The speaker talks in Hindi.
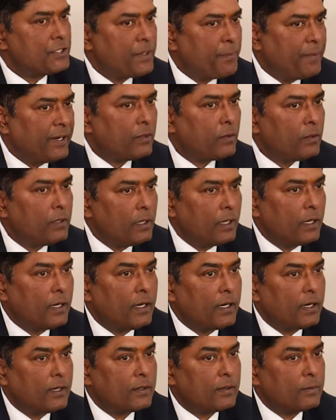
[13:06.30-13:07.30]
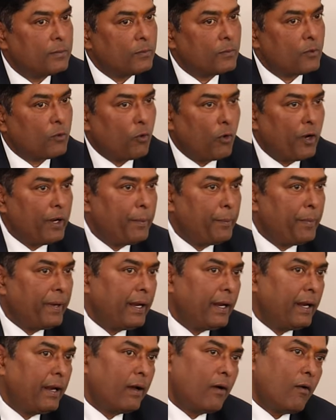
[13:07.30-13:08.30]
जी बिल्कुल आ, कोई
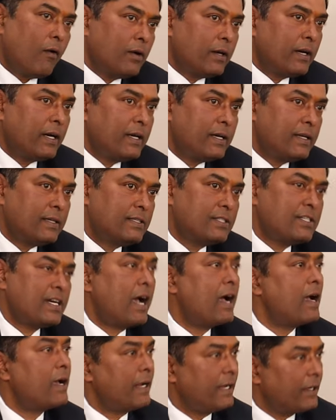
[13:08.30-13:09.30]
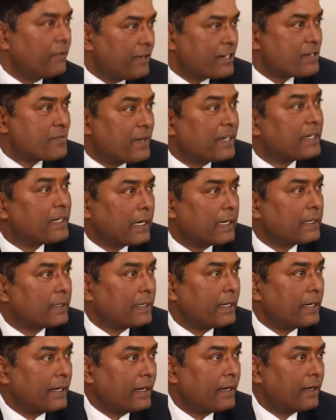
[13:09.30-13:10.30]
भी ऑनर जहाँ इन्वेस्टमेंट
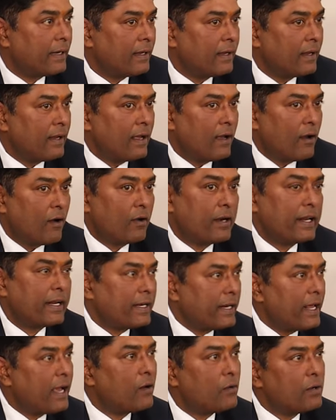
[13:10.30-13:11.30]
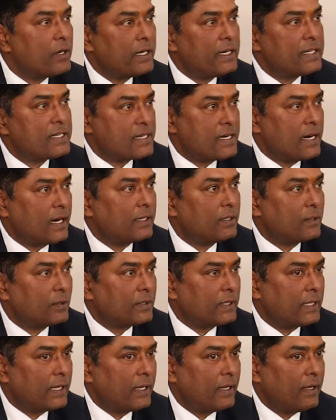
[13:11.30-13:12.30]
करते हैं और एक नया होटल स्टार्ट
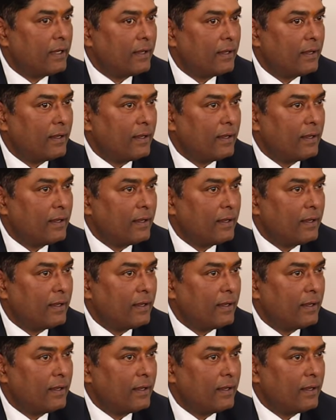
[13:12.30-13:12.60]
होता है